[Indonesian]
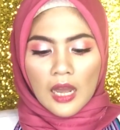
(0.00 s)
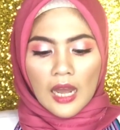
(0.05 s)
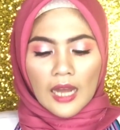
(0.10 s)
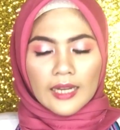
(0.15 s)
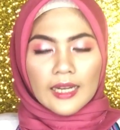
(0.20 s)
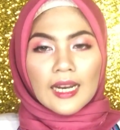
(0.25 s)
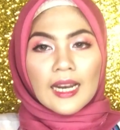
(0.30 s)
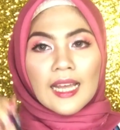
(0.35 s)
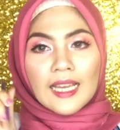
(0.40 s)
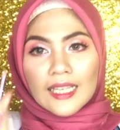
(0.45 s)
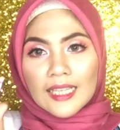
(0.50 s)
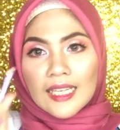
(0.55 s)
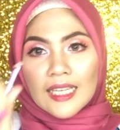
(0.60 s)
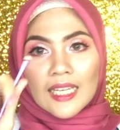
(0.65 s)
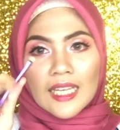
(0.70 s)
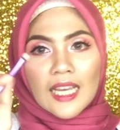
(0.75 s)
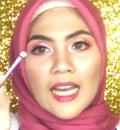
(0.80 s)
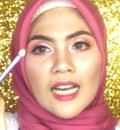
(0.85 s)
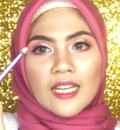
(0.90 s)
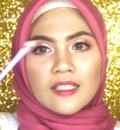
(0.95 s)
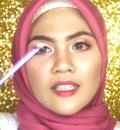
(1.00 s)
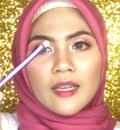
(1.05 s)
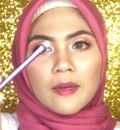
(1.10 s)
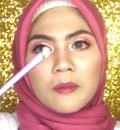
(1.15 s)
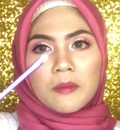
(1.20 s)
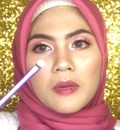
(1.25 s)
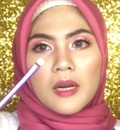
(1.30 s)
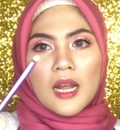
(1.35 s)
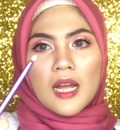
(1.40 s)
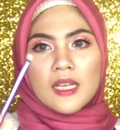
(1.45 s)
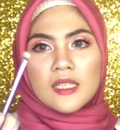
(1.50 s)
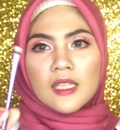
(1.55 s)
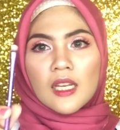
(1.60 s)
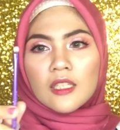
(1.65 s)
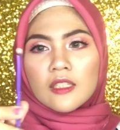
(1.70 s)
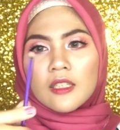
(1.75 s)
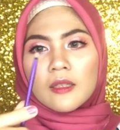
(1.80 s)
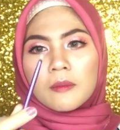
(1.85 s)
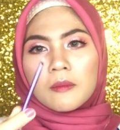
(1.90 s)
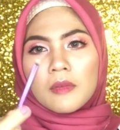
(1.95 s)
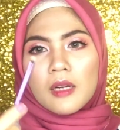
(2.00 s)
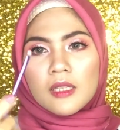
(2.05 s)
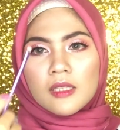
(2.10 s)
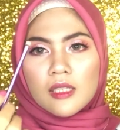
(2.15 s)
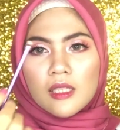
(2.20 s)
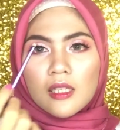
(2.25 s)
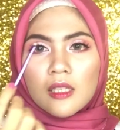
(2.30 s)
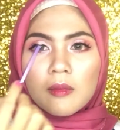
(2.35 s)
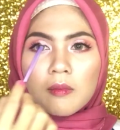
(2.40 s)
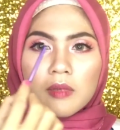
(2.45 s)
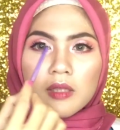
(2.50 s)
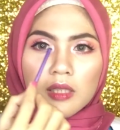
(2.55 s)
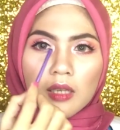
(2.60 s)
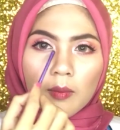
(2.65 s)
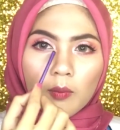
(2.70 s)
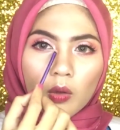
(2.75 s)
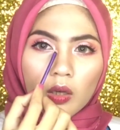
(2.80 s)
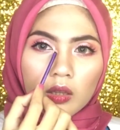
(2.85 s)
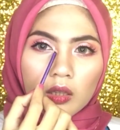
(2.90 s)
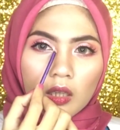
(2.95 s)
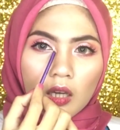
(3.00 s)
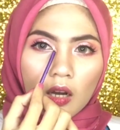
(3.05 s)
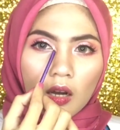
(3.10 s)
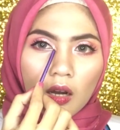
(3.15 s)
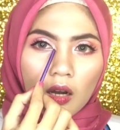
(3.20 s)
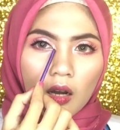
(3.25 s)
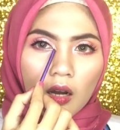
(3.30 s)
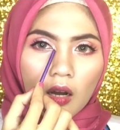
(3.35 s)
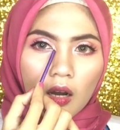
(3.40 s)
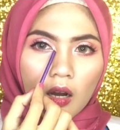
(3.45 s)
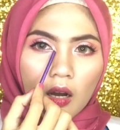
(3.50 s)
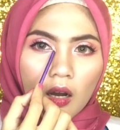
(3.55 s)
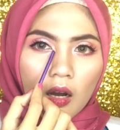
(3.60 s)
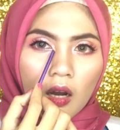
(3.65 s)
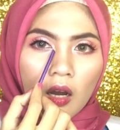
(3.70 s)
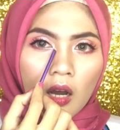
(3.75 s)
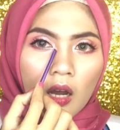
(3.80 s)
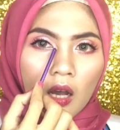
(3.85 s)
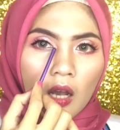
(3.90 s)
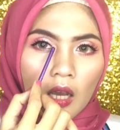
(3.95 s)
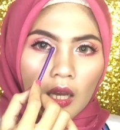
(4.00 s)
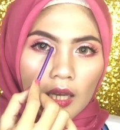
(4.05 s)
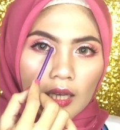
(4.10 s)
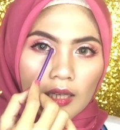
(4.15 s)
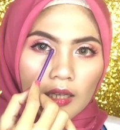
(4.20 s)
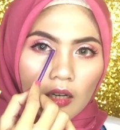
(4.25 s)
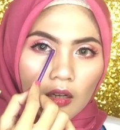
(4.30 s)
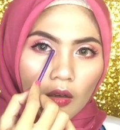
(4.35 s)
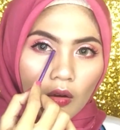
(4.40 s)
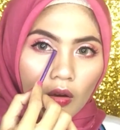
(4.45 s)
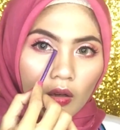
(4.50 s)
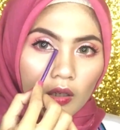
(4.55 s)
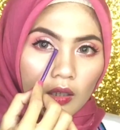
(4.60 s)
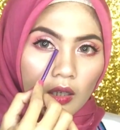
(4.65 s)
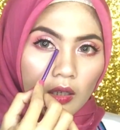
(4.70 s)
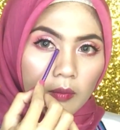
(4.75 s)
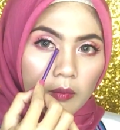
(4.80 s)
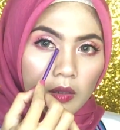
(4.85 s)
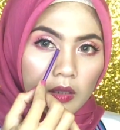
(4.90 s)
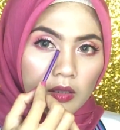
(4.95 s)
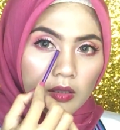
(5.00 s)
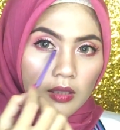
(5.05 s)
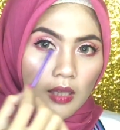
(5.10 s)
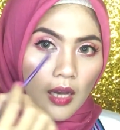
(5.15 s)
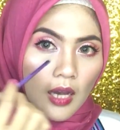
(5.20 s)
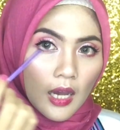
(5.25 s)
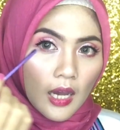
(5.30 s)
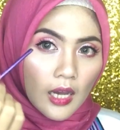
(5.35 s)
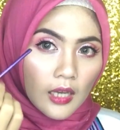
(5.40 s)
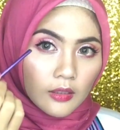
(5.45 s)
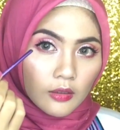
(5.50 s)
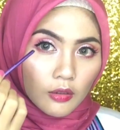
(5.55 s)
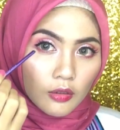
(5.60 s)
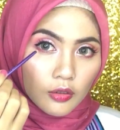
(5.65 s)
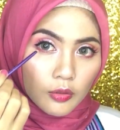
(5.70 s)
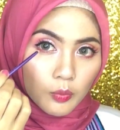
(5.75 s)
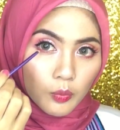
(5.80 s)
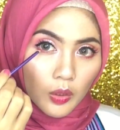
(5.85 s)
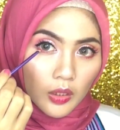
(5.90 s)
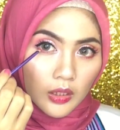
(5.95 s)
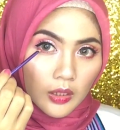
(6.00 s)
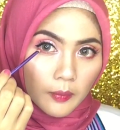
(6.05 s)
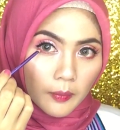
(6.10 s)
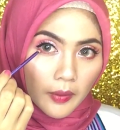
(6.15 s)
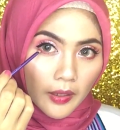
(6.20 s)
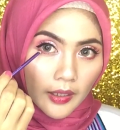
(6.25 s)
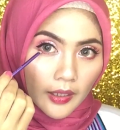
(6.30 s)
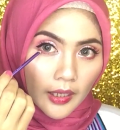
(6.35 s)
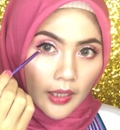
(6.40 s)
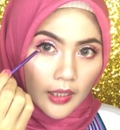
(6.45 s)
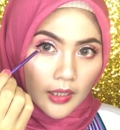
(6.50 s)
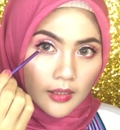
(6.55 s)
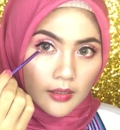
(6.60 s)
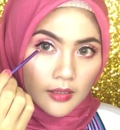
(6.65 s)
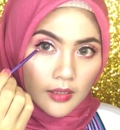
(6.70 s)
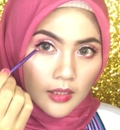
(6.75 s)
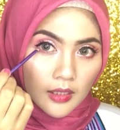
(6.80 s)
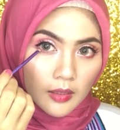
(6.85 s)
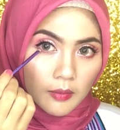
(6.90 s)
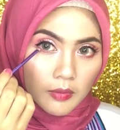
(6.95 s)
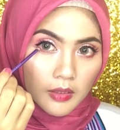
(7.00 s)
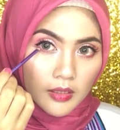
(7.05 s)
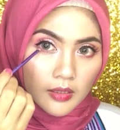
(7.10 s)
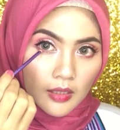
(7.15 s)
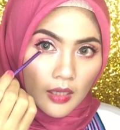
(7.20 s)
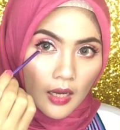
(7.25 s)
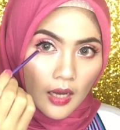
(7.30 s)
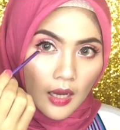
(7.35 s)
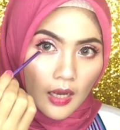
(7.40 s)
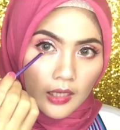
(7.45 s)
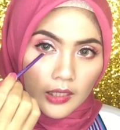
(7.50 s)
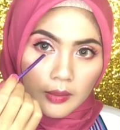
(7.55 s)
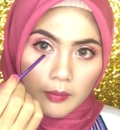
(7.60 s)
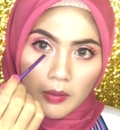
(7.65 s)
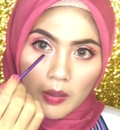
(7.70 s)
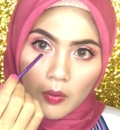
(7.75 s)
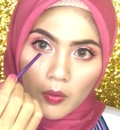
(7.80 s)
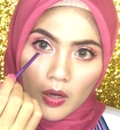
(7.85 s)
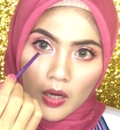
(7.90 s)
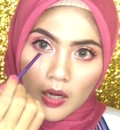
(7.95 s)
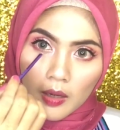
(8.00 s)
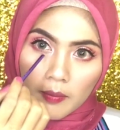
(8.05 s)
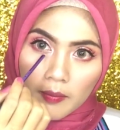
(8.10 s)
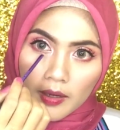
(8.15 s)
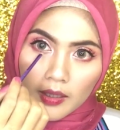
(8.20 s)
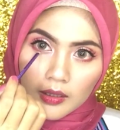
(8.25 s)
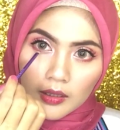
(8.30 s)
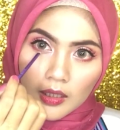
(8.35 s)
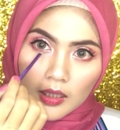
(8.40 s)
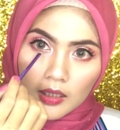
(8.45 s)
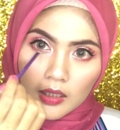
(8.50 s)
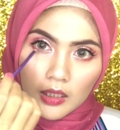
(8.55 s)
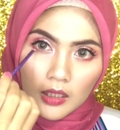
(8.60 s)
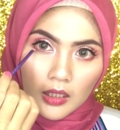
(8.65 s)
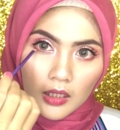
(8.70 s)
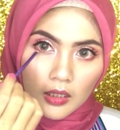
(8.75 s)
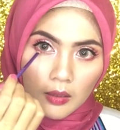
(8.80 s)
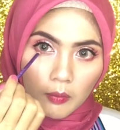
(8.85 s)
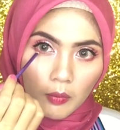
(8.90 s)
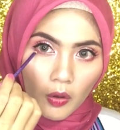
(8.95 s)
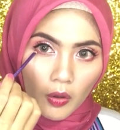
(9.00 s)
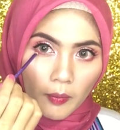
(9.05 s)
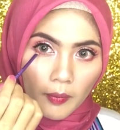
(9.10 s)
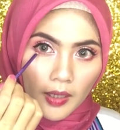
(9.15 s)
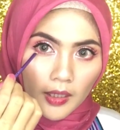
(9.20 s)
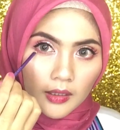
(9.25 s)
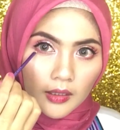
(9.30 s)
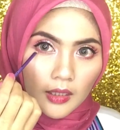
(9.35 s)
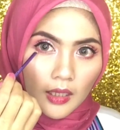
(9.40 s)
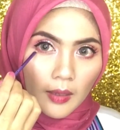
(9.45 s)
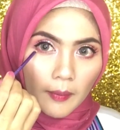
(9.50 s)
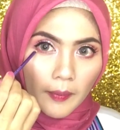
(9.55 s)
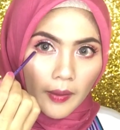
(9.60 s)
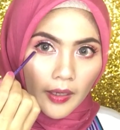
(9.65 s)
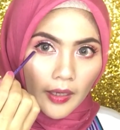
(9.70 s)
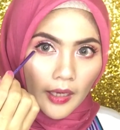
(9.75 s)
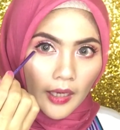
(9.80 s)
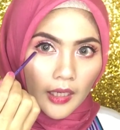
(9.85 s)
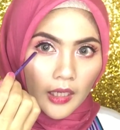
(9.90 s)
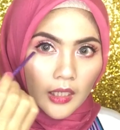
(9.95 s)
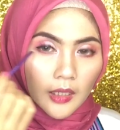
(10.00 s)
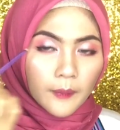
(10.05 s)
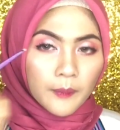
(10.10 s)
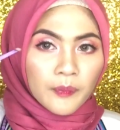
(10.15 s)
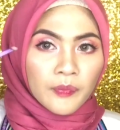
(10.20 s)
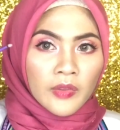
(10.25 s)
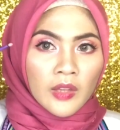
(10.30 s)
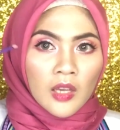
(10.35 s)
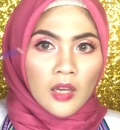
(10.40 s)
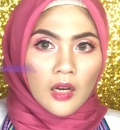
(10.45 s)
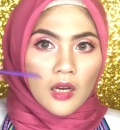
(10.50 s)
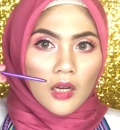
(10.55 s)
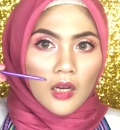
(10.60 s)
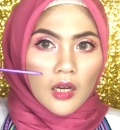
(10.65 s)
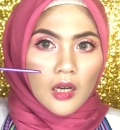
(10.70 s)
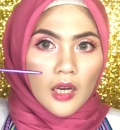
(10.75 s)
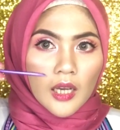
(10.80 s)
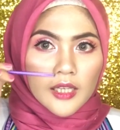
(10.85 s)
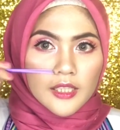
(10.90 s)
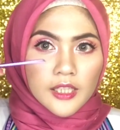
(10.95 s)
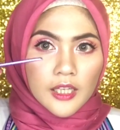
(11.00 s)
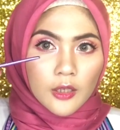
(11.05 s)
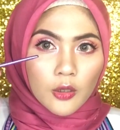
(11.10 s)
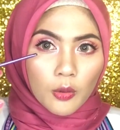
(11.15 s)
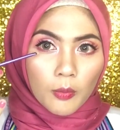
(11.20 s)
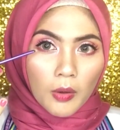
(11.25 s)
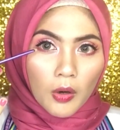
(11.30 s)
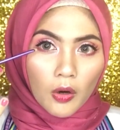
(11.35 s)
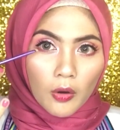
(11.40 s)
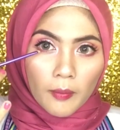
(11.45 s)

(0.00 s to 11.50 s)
Ada lagi nih aksen brush. Aksen brush ini bisa buat di uh, inner corner bisa terus buat dipakein sini bisa di bawah mata nih di bawah mata pakein uh, eyeshadow bawah